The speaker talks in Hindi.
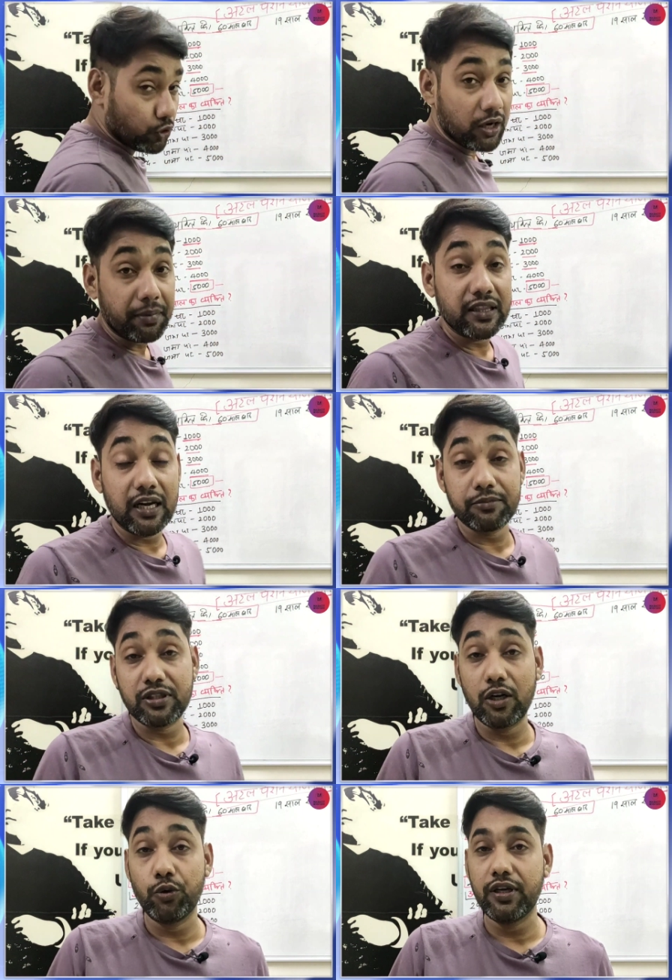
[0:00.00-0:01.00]
ही दो में
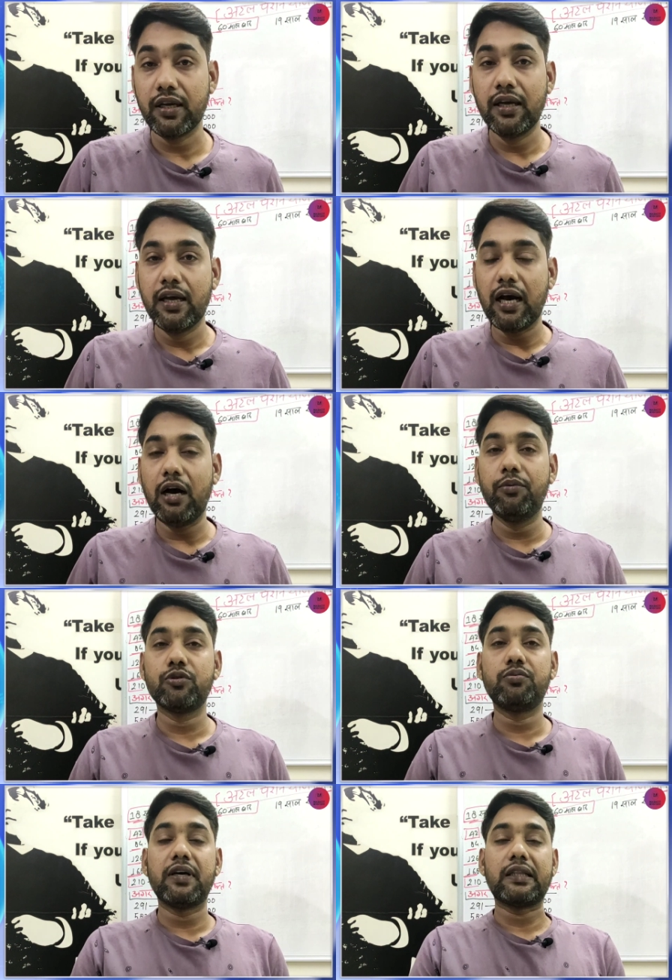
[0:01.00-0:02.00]
चालू हुई अब
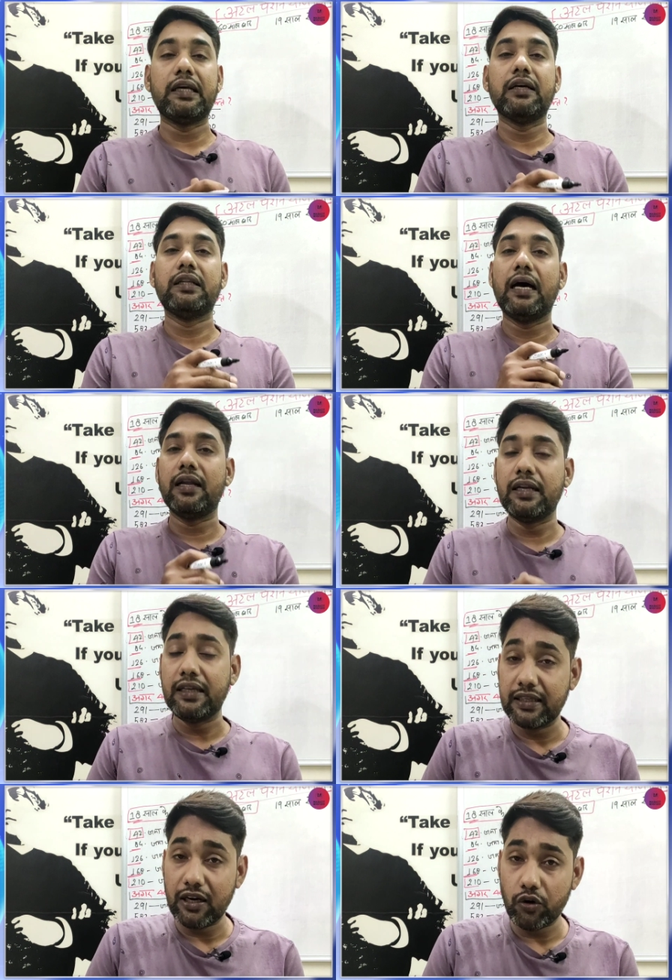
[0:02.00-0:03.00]
उस व्यक्ति का ध्यान
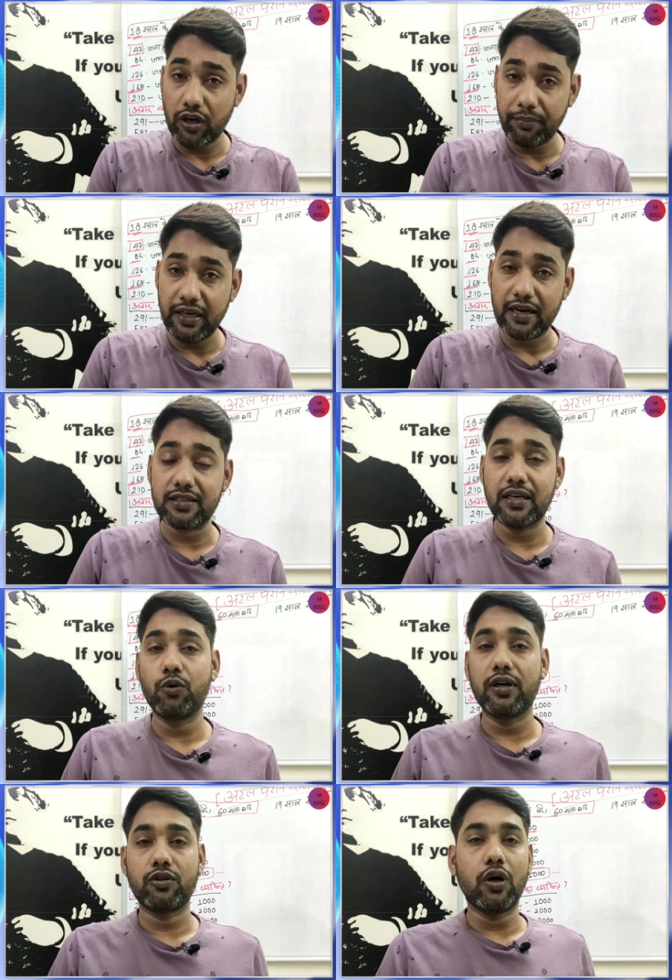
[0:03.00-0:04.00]
नहीं दिया और अभी आठ साल
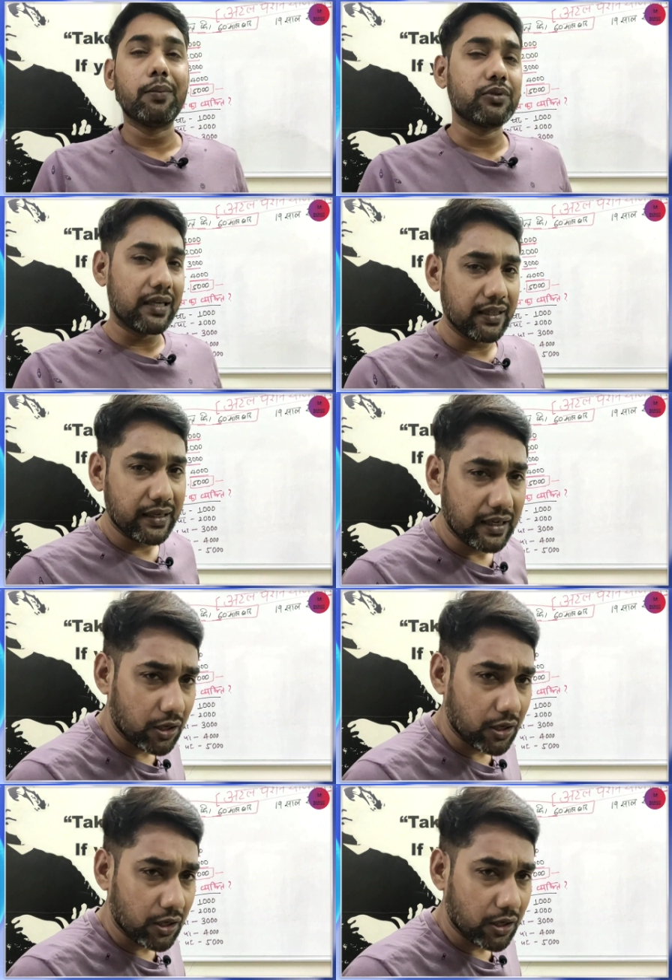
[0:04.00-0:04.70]
हो गए तो आप चाहते हैं कि